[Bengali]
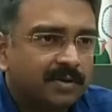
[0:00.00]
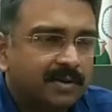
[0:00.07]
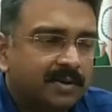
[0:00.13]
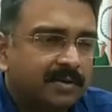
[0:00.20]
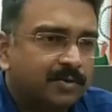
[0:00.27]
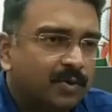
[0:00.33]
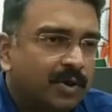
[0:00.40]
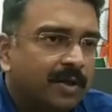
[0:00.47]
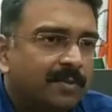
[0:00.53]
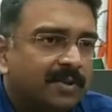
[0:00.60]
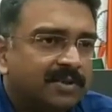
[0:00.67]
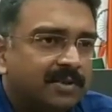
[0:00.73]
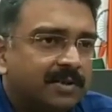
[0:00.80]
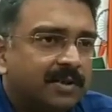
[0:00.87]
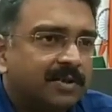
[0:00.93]
যে জুলাই
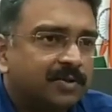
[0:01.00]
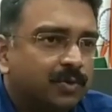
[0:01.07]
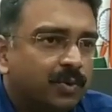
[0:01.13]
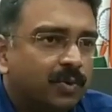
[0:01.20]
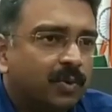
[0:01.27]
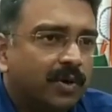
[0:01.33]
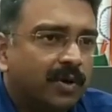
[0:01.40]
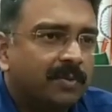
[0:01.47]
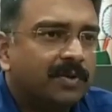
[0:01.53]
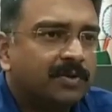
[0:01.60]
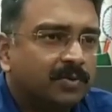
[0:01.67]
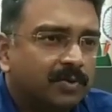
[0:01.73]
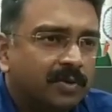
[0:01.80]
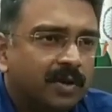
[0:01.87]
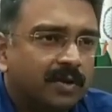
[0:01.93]
মাসে যেটা শুরু করি বা
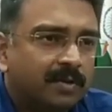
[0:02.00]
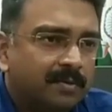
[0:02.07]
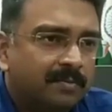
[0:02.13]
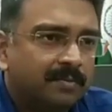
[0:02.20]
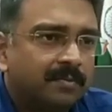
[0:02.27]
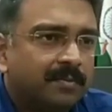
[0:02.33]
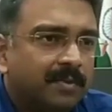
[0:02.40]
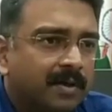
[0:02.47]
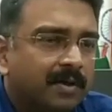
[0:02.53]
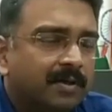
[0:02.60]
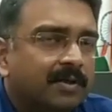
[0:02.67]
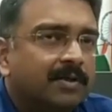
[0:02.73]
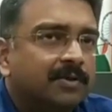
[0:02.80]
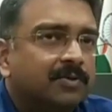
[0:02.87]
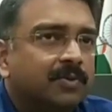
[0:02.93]
জুনের মিডলে
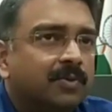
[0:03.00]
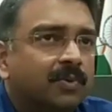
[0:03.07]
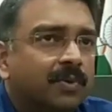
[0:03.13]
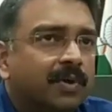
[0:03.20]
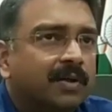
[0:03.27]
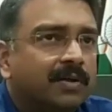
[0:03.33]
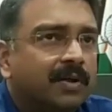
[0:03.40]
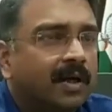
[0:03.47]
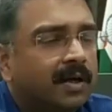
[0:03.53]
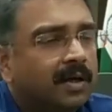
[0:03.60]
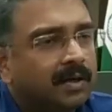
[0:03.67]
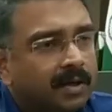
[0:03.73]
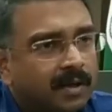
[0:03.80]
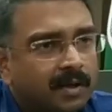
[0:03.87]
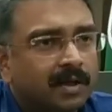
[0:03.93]
যেটা শুরু করি তার
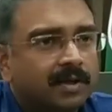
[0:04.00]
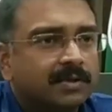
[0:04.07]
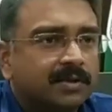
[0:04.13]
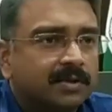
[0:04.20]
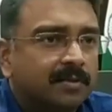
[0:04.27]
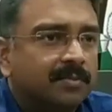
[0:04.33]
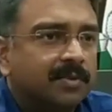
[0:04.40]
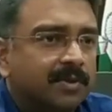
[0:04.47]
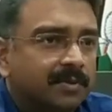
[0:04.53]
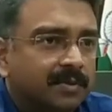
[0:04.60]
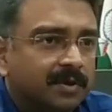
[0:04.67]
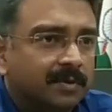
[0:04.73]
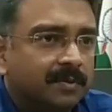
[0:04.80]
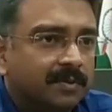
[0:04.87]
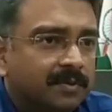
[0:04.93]
আগে এই কাজটা কমপ্লিট
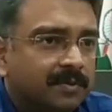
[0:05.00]
হয়ে যাবে